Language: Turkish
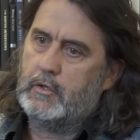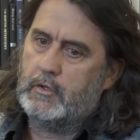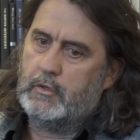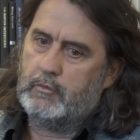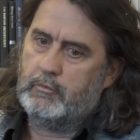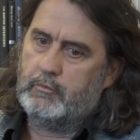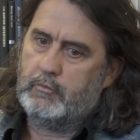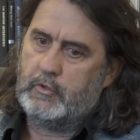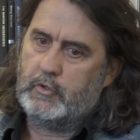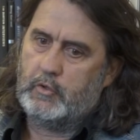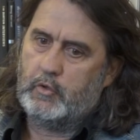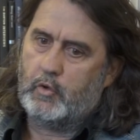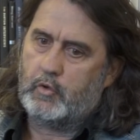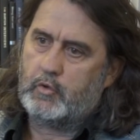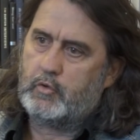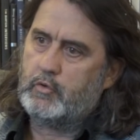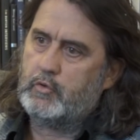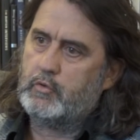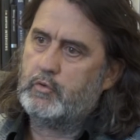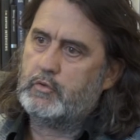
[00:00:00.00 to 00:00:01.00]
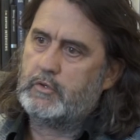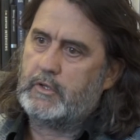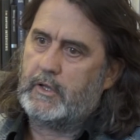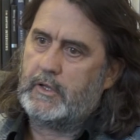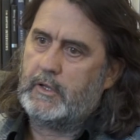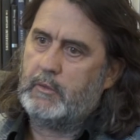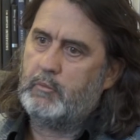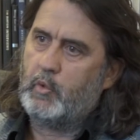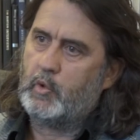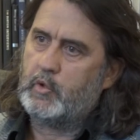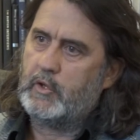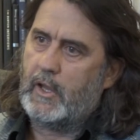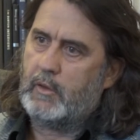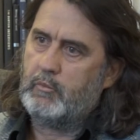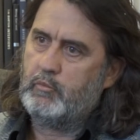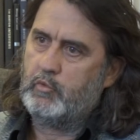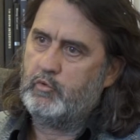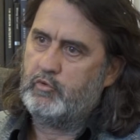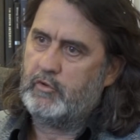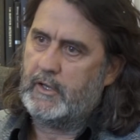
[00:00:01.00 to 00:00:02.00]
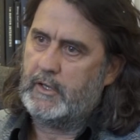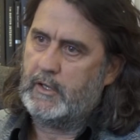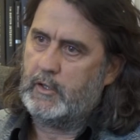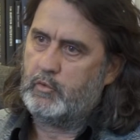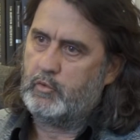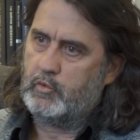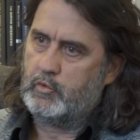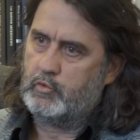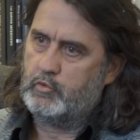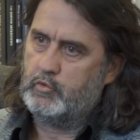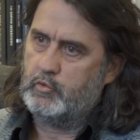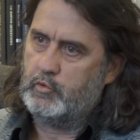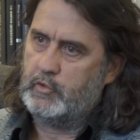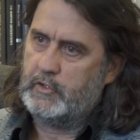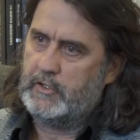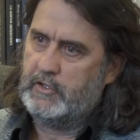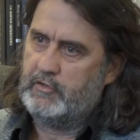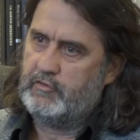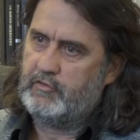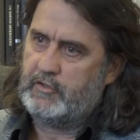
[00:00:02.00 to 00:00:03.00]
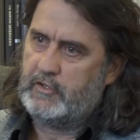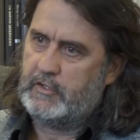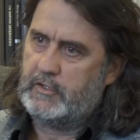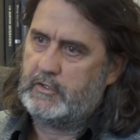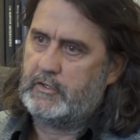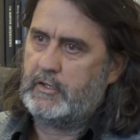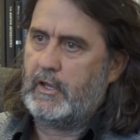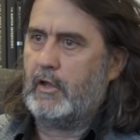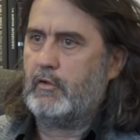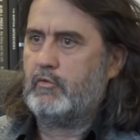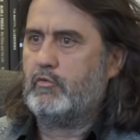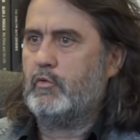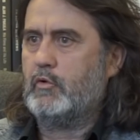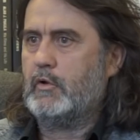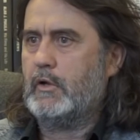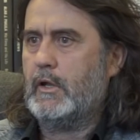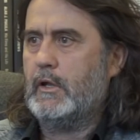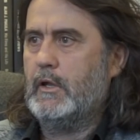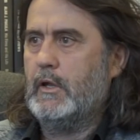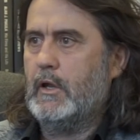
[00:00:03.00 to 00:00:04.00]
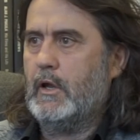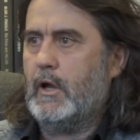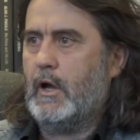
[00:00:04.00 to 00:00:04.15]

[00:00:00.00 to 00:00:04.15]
New York'taki modern müzeyle kurduğu ilişkiyi daha sonra